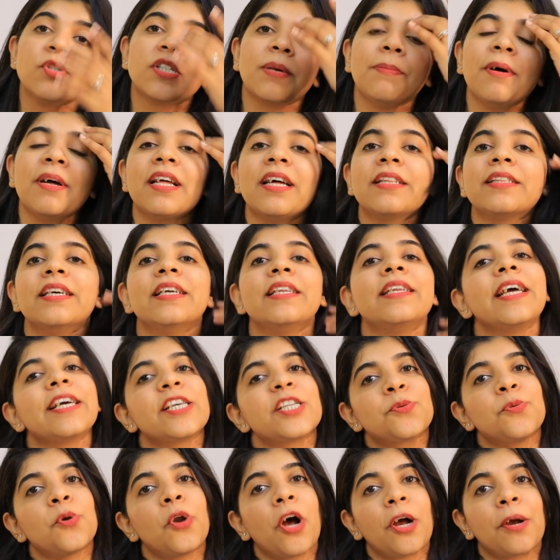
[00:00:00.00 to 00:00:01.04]
उसके बाद आते हैं
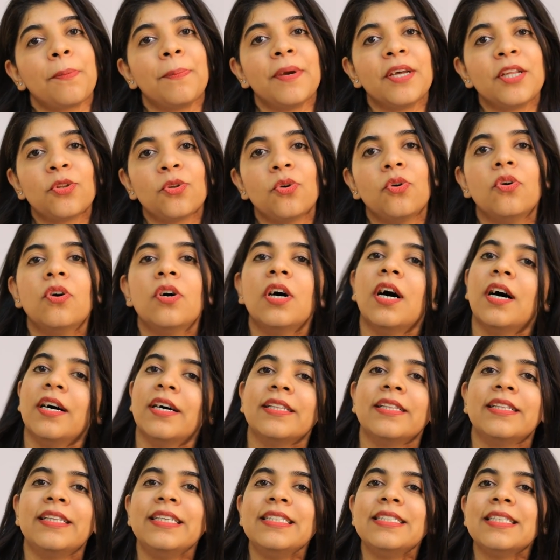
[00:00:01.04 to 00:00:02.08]
नेक्स्ट प्रोडक्ट पे तो
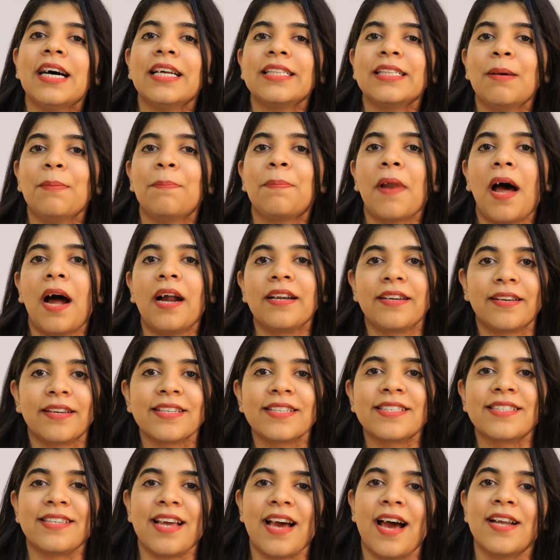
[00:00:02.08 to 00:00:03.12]
दीज आर द
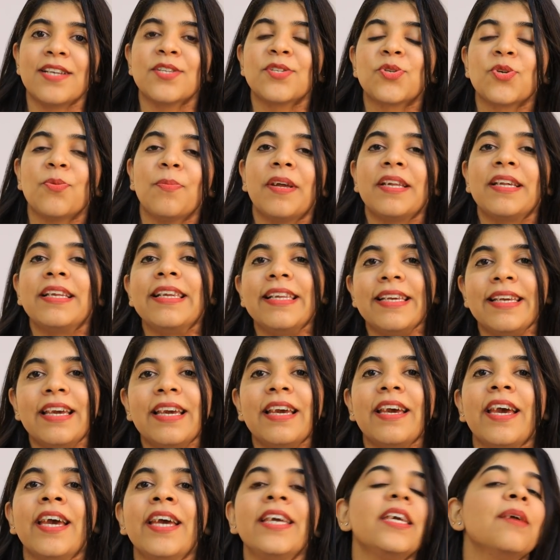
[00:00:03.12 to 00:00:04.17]
प्लांटर स्टैंड जो मैंने लिए
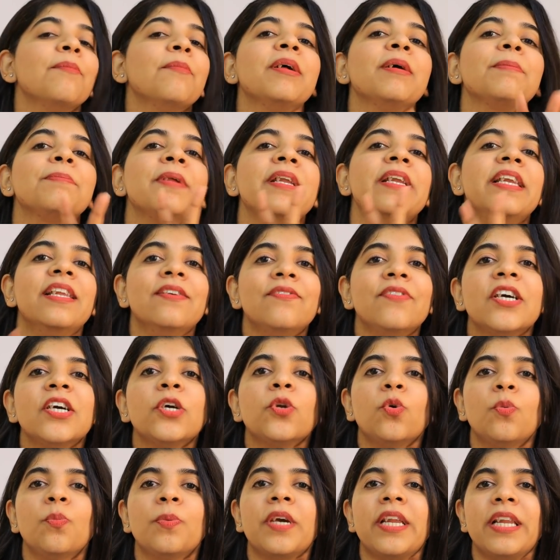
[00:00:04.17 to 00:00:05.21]
हैं ये मैंने अपने लिविंग
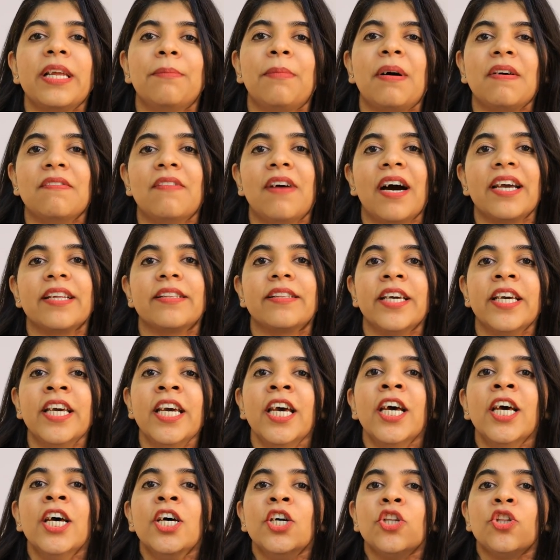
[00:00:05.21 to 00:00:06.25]
रूम के लिए मंगवाए थे
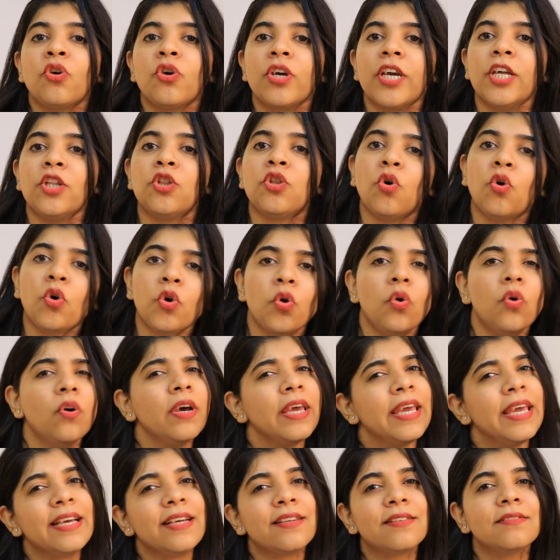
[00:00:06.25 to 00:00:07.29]
तो ये दोनों
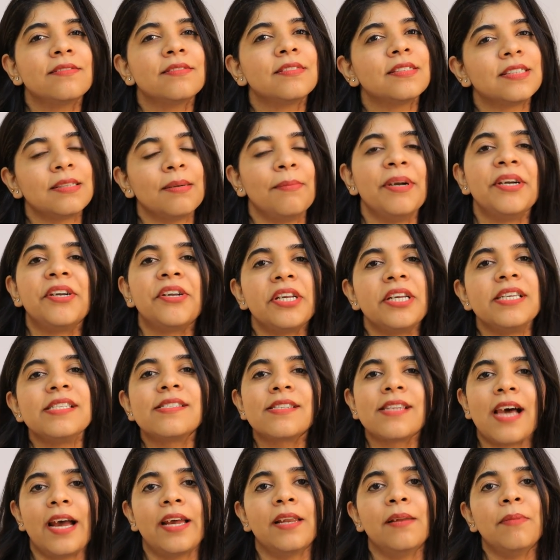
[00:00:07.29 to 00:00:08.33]
एक सिमिट्री
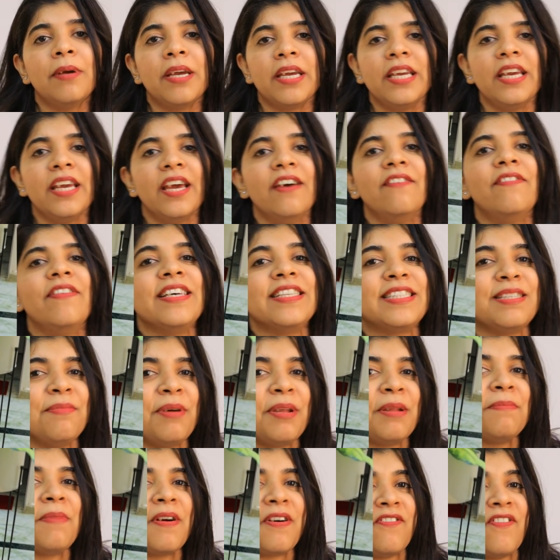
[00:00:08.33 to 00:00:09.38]
स्टाइल में ही है वैसे
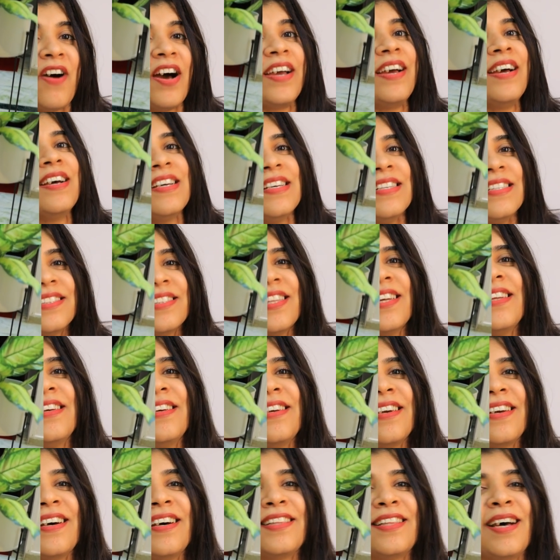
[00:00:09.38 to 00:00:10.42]
मैंने मंगवाया इस
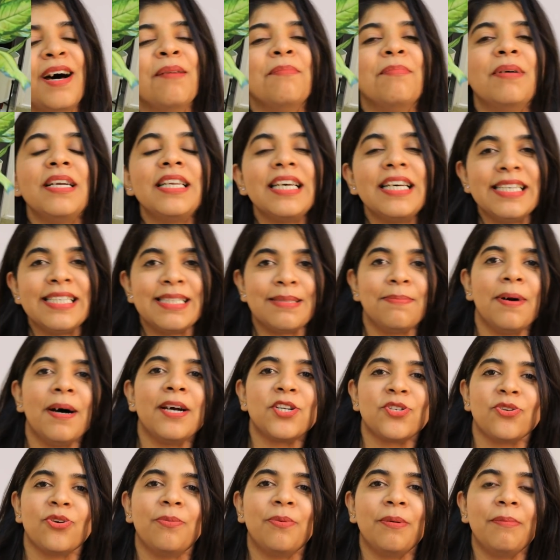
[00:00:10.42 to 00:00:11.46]
तरीके का था बट इस
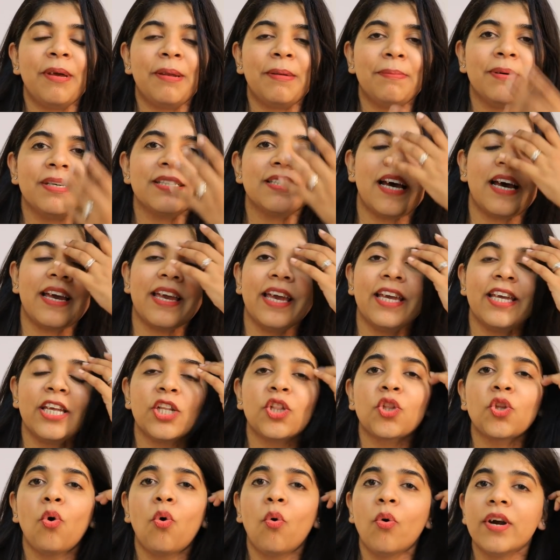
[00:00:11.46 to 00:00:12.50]
बार जो भी मेरे पास आए हैं ये
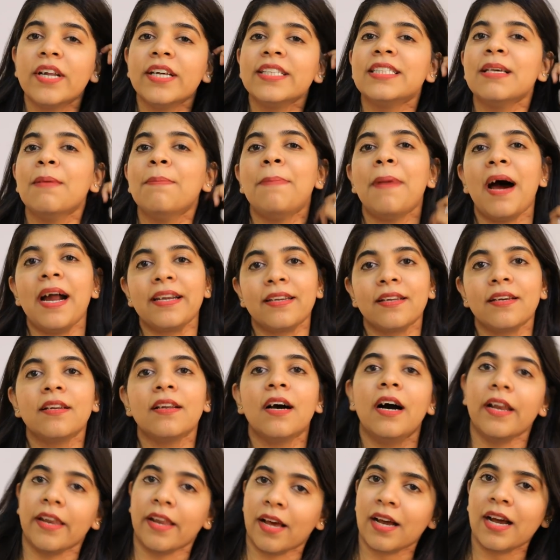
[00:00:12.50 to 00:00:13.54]
थोड़े से पैटर्न
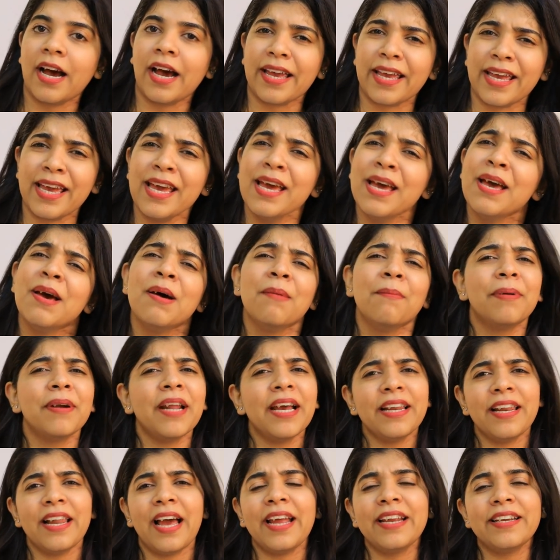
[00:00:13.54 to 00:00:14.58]
अलग आए हैं बट
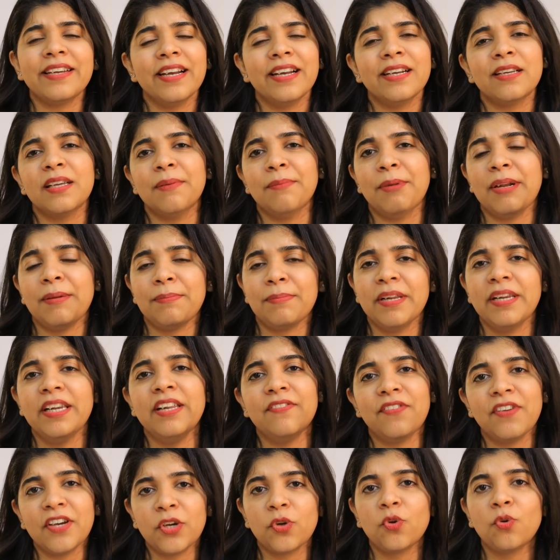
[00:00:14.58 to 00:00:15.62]
आई लाइक डेट ये मैंने अपने
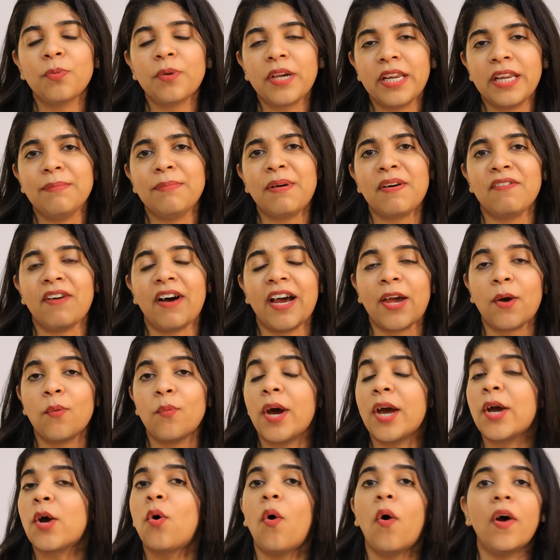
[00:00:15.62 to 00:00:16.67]
लिविंग रूम के लिए मंगवाया
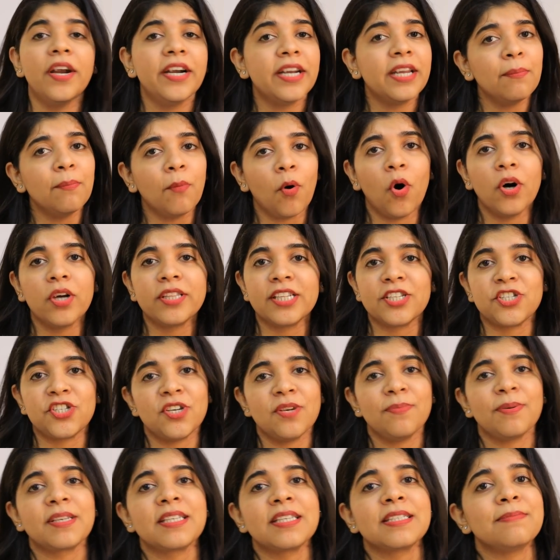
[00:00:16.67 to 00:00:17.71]
हुआ है क्वालिटी बहुत अच्छी
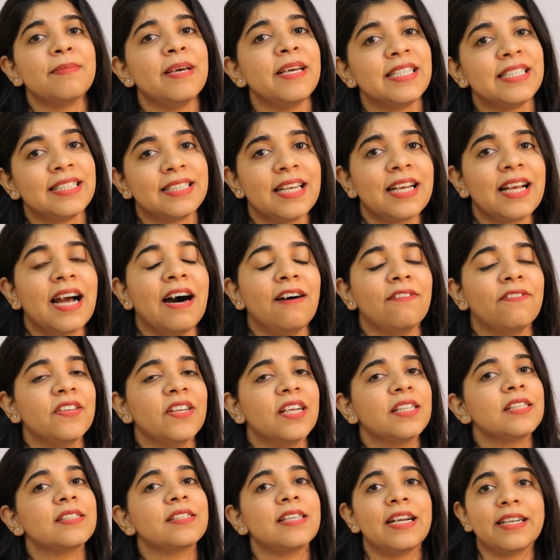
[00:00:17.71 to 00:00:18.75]
है बिकॉज मैं इससे काफ़ी
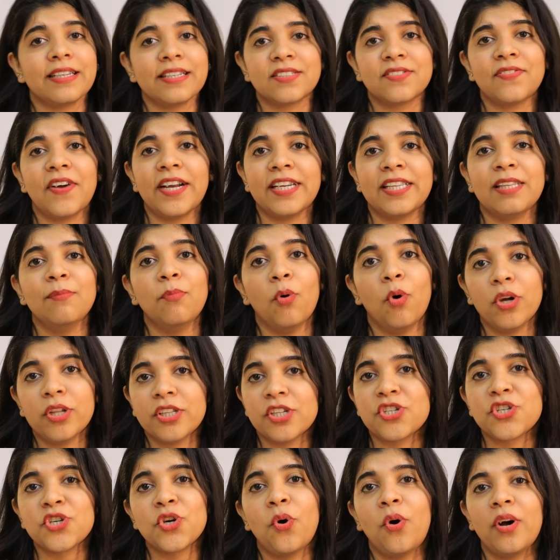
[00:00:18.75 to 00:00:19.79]
ज़्यादा सेटिस्फाइड थी बहुत
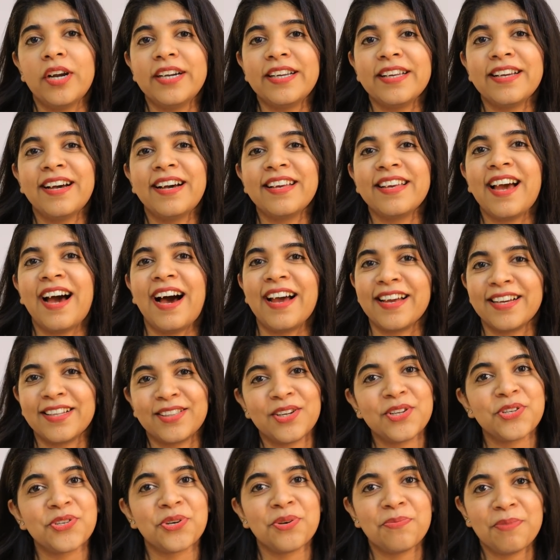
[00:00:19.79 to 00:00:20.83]
अच्छी क्वालिटी का ये आया
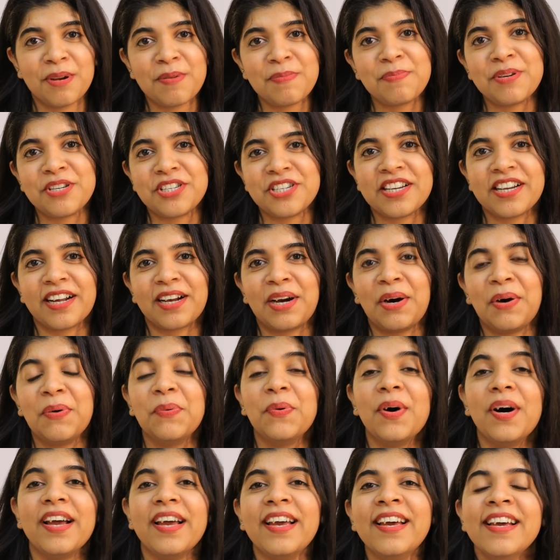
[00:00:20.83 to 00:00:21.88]
था जो ये मेरे पीछे रखा
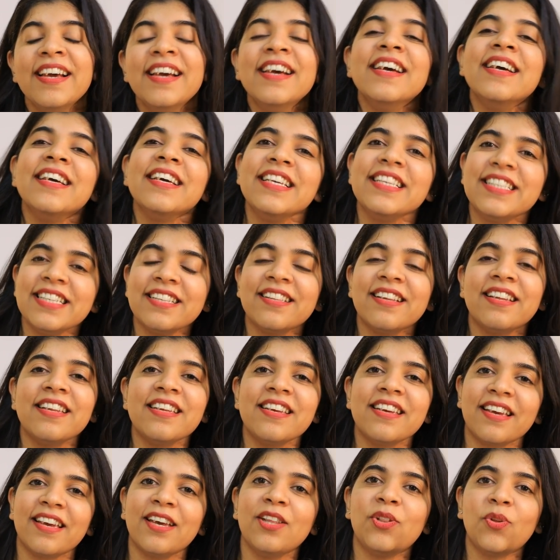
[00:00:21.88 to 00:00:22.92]
हुआ है इसी
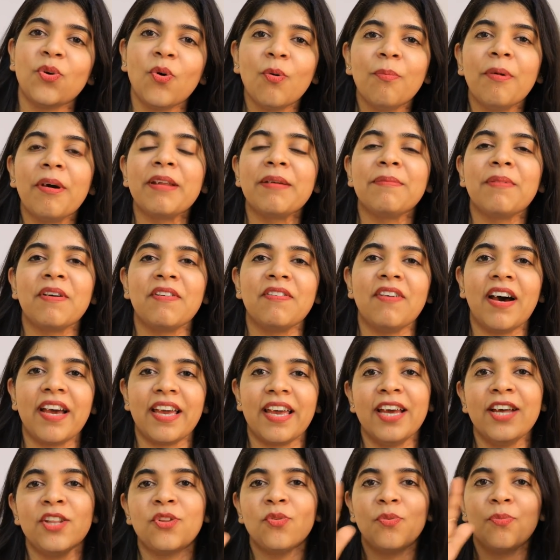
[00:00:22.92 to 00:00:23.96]
तरीके के दो मैंने मंगवाए
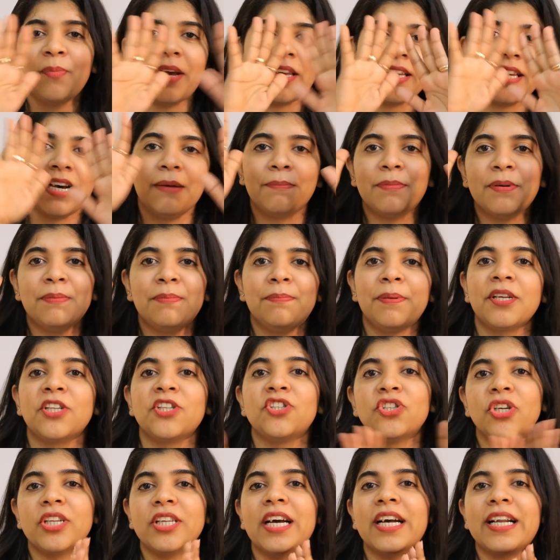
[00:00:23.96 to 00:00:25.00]
हैं तो मैं यहाँ पर
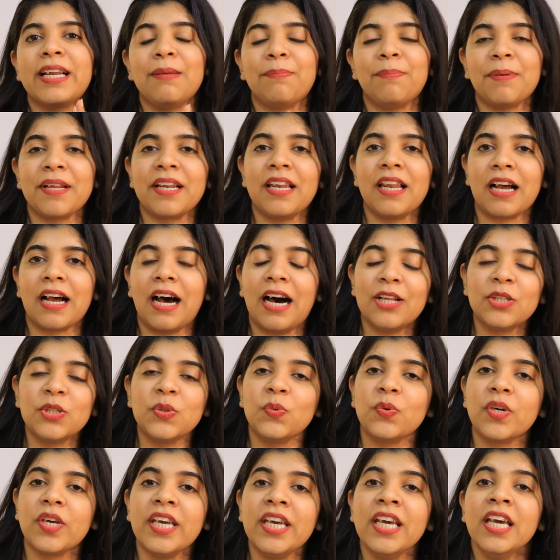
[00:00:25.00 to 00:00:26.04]
पिक्चर या क्लिपिंग लगा
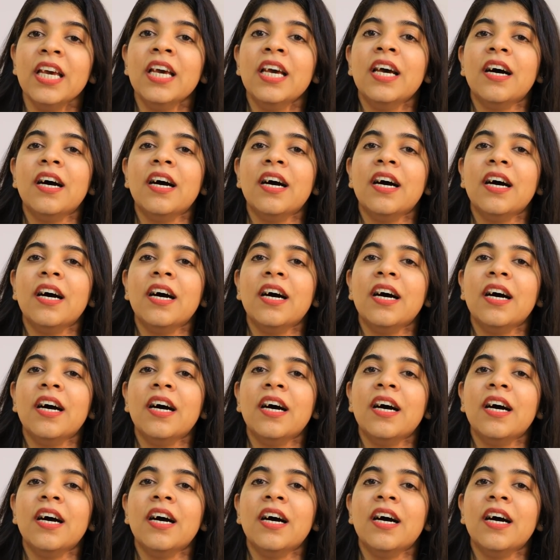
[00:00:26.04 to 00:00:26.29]
दूंगी